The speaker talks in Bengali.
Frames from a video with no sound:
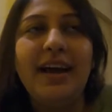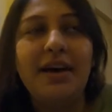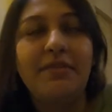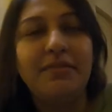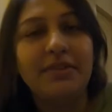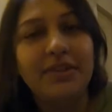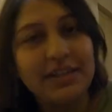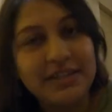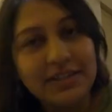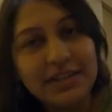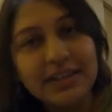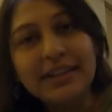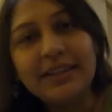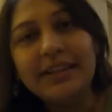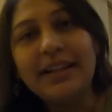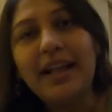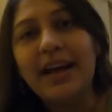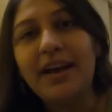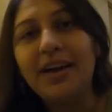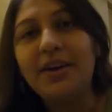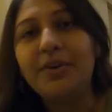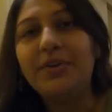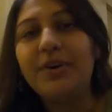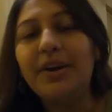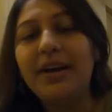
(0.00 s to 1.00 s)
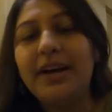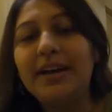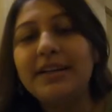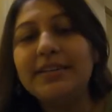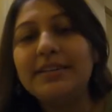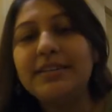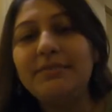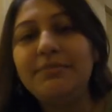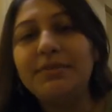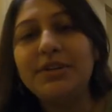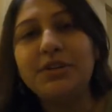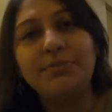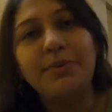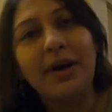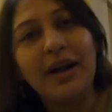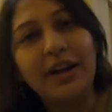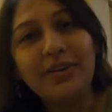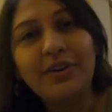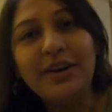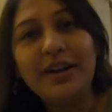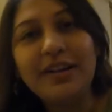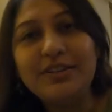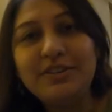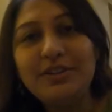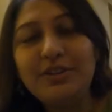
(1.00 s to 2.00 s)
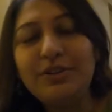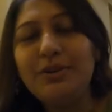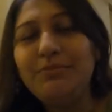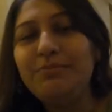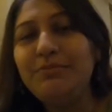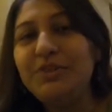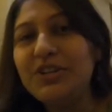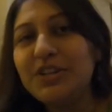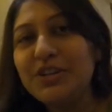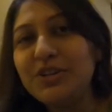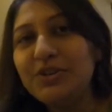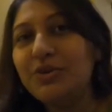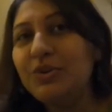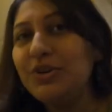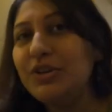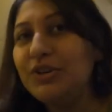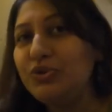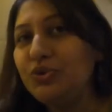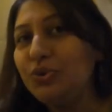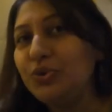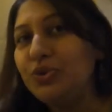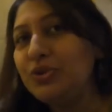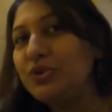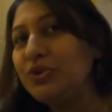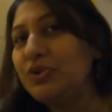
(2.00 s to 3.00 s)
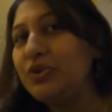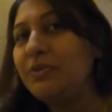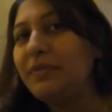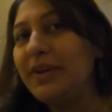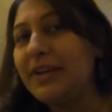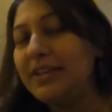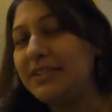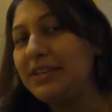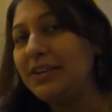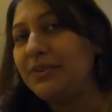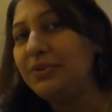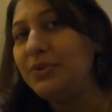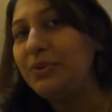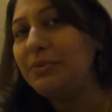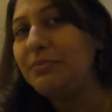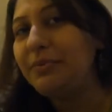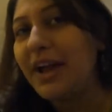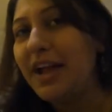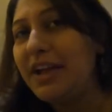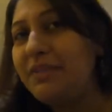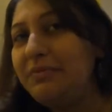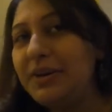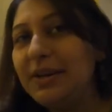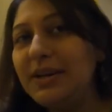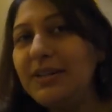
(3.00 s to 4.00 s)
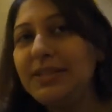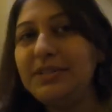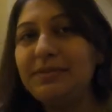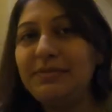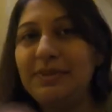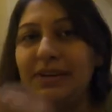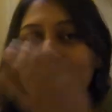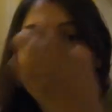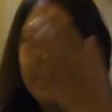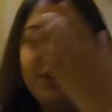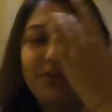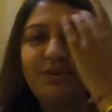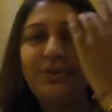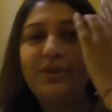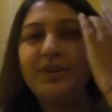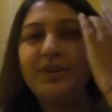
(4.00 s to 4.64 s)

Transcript: আমাদের সাথে দেখা করে গেছে বেশ ভালো লাগছিল বিশেষ করে ছোট ছোট বাচ্চাগুলো প্রাইমারি যে বাচ্চাগুলো